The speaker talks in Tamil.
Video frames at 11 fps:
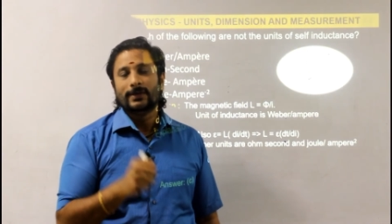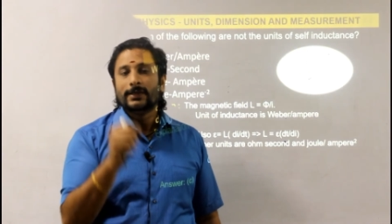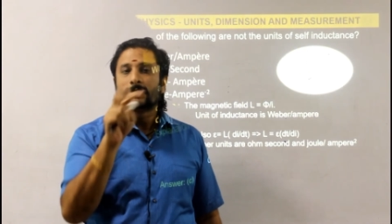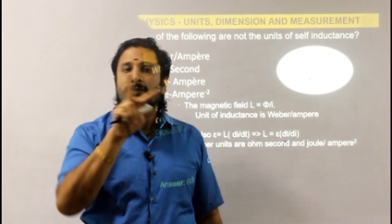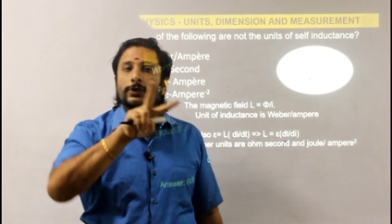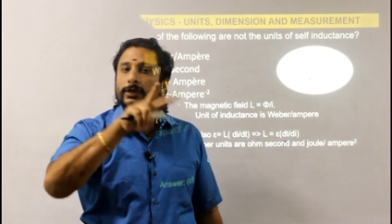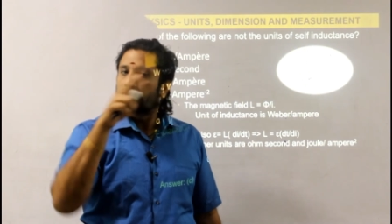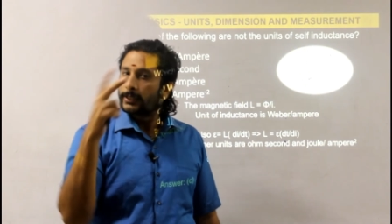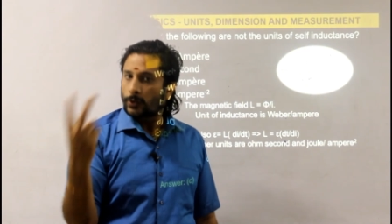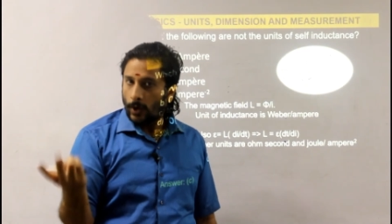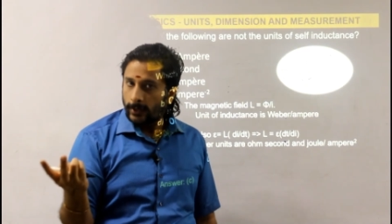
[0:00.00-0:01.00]
ஸோ ரெண்டு
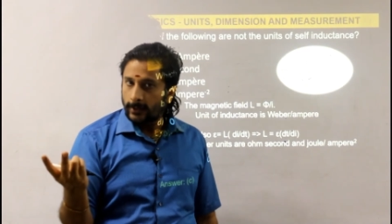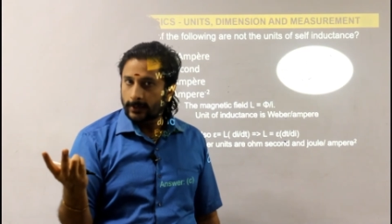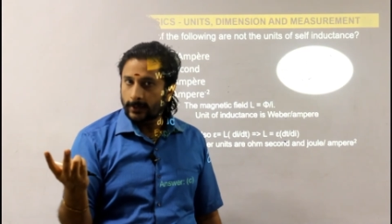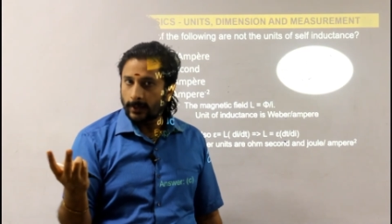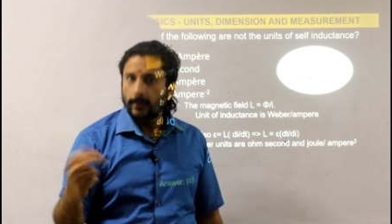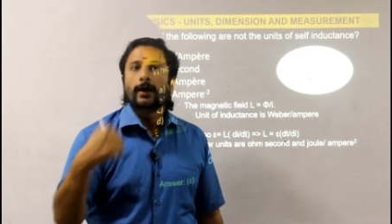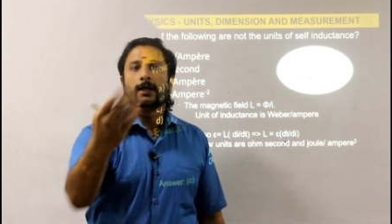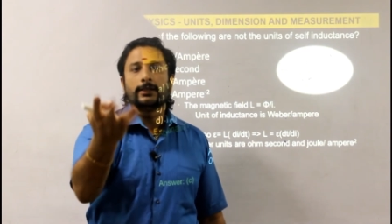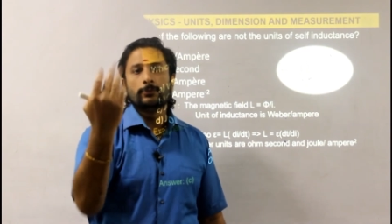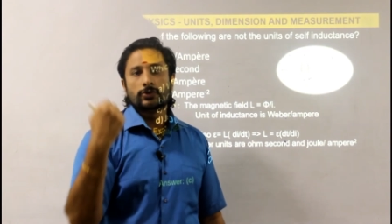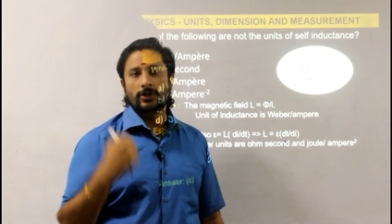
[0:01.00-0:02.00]
காயில் இருந்தா அது
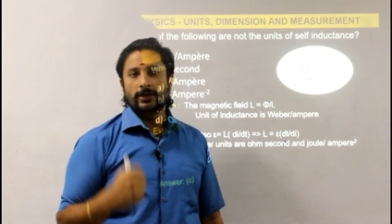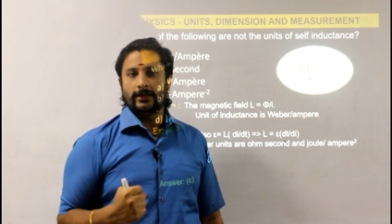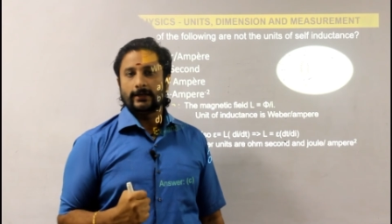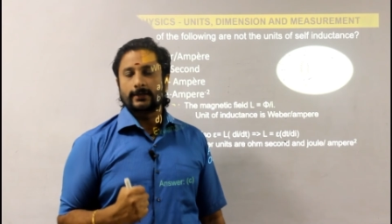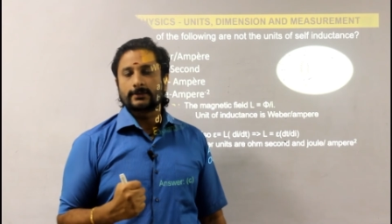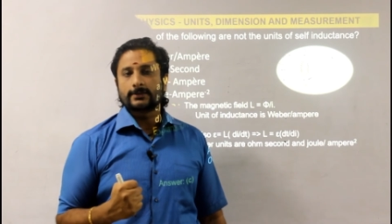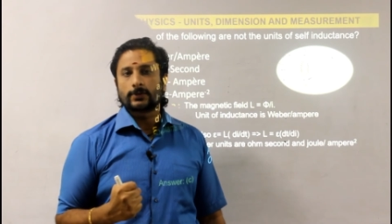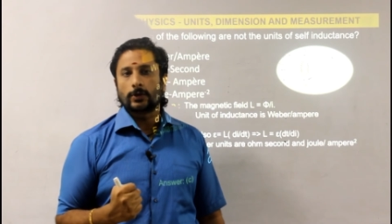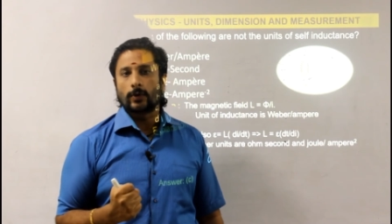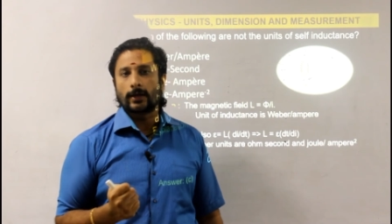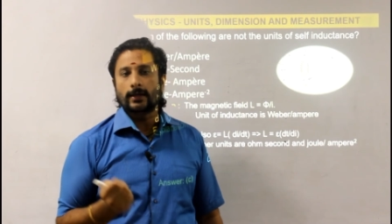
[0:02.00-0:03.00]
மியூச்சுவல் இண்டக்டன்ஸ்னு
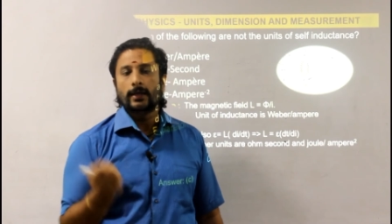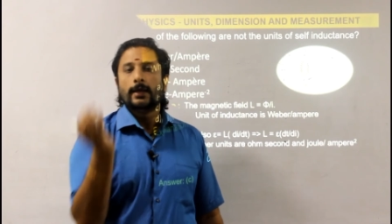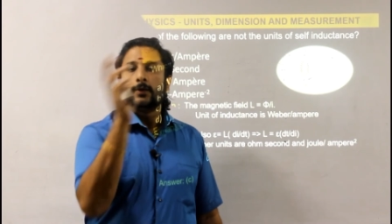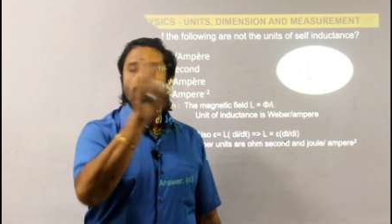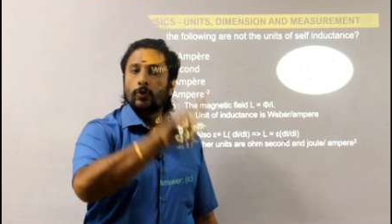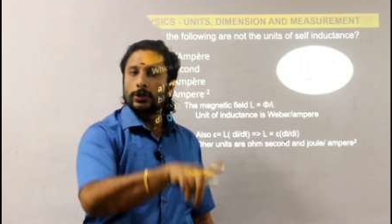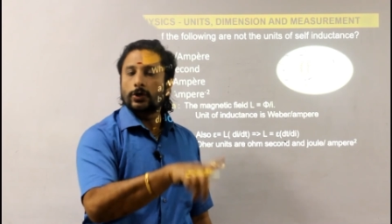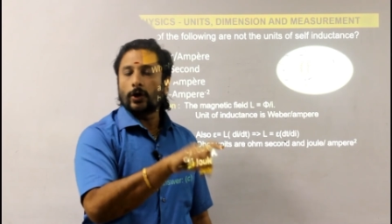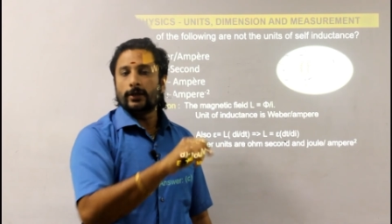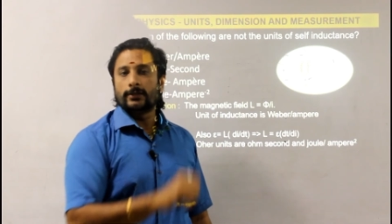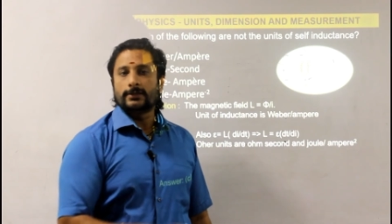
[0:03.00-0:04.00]
சொல்லுவாங்க ஒரு
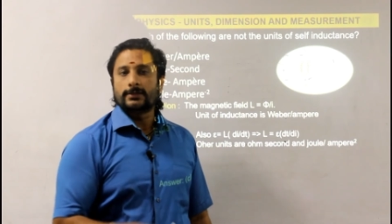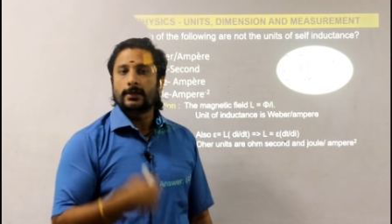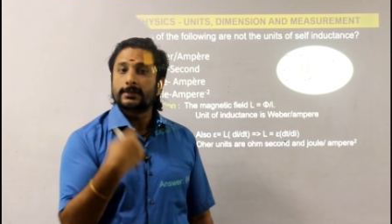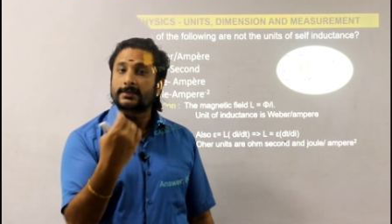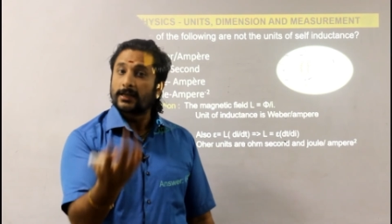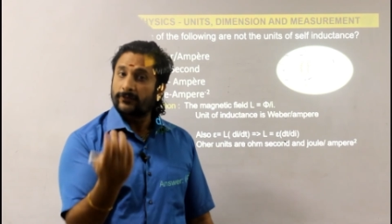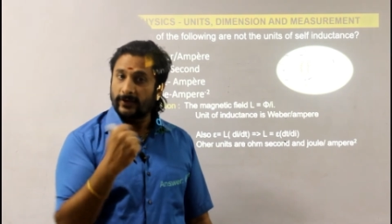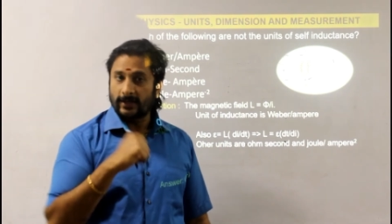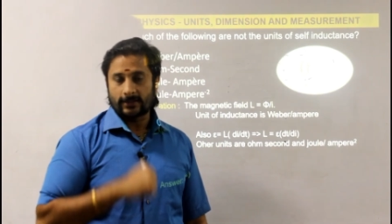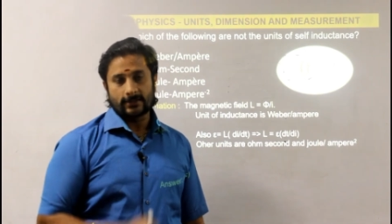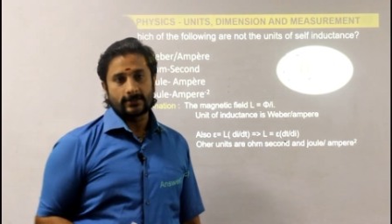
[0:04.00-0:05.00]
காயில் இருந்துச்சுன்னா அது செல்ஃப்
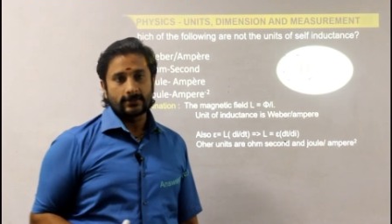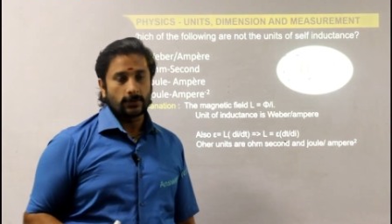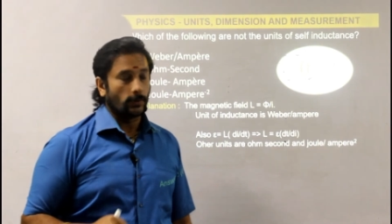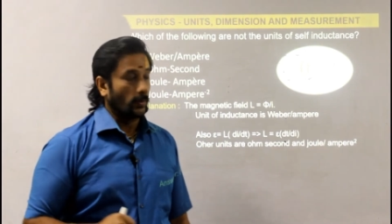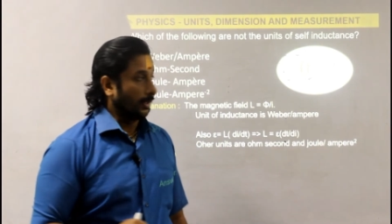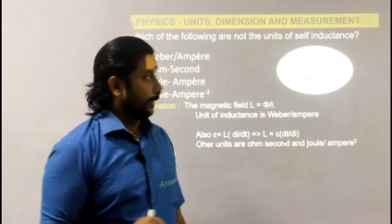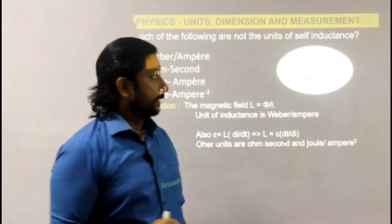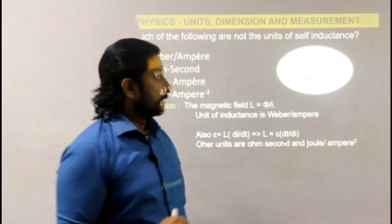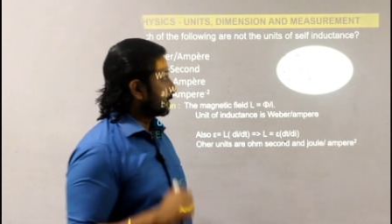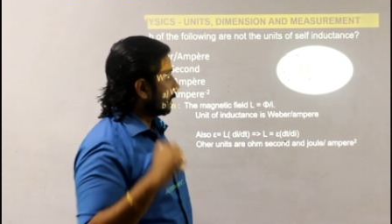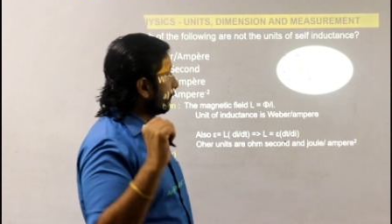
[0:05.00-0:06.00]
இண்டக்டன்ஸ்னு சொல்லுவாங்க
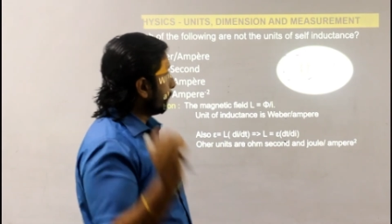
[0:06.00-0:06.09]
சரிங்களா இப்போ